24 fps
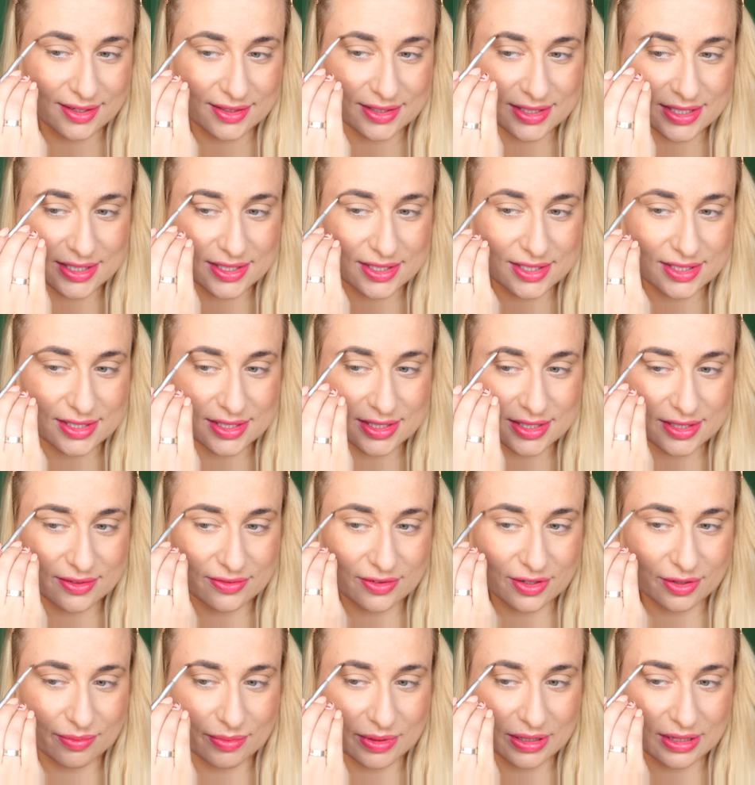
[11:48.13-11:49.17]
czy jeszcze jesteście
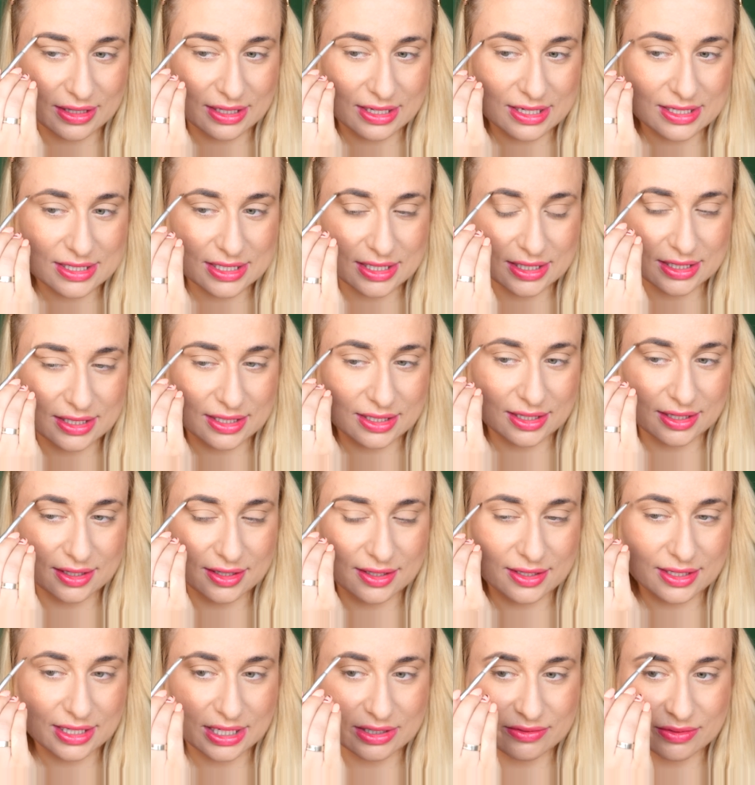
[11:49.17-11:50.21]
w komentarzach
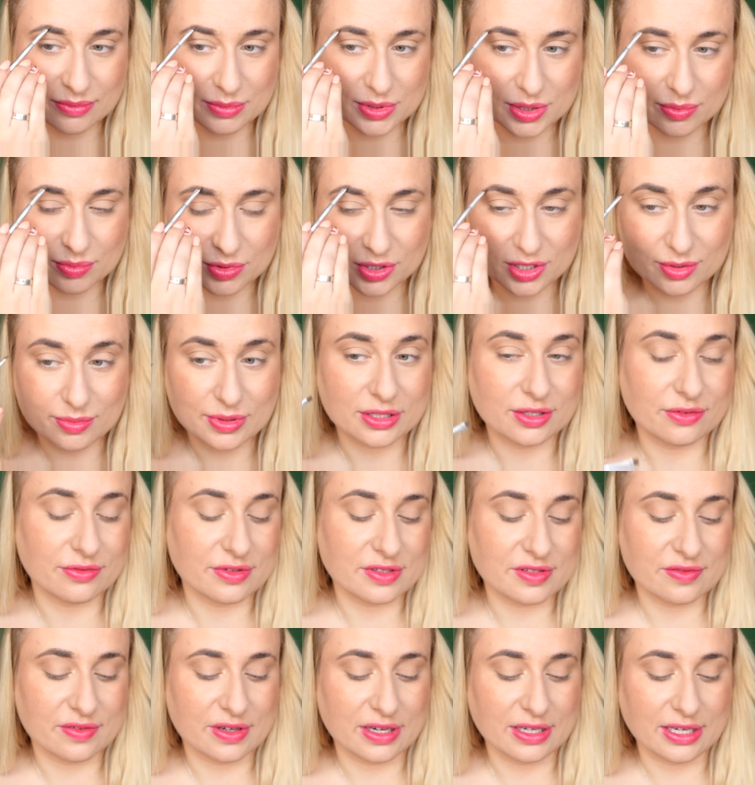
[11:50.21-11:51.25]
i jak Wam się podoba to
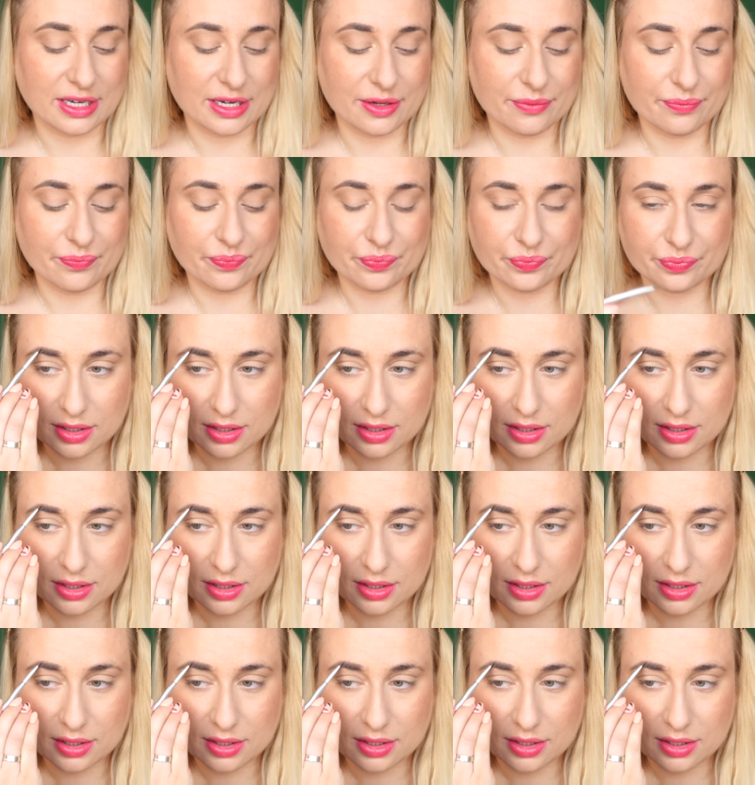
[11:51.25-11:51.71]
wyzwanie.